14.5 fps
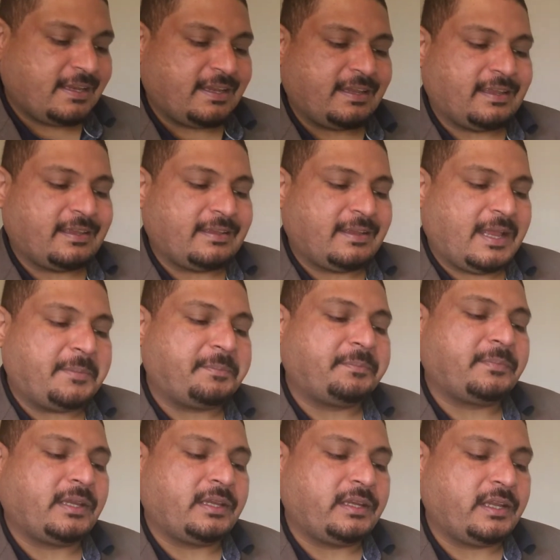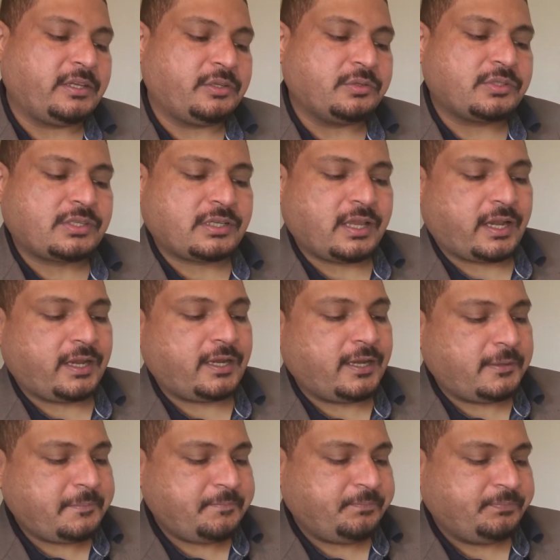कि हम इन्हें यूज़
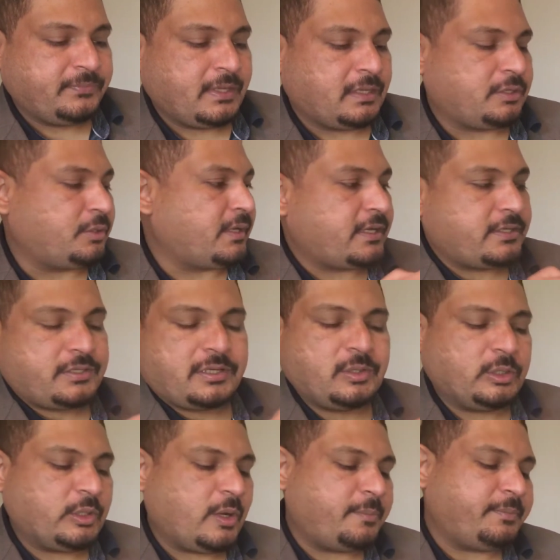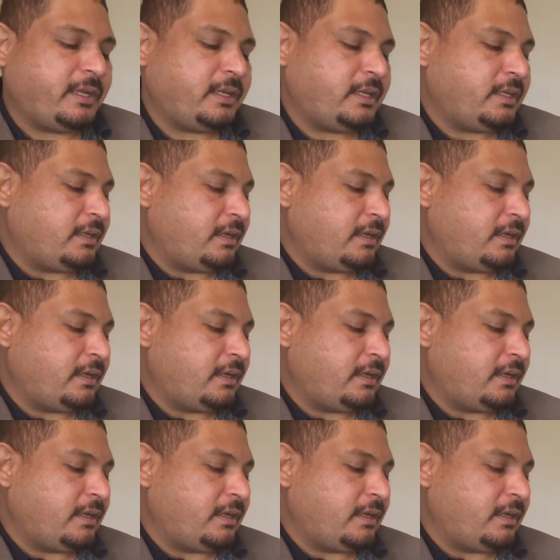करेंगे क्योंकि इसको तो हमने